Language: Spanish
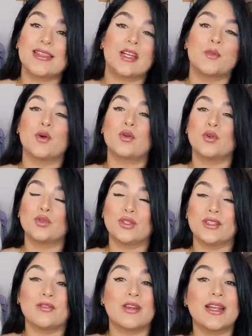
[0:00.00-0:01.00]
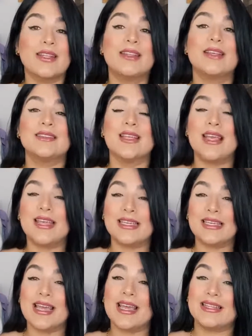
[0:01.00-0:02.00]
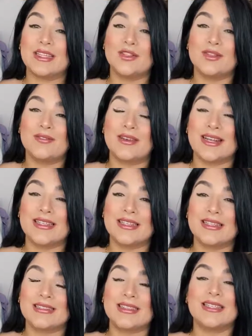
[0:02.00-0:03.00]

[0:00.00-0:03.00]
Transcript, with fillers: tenemos gustos diferentes y estilos diferentes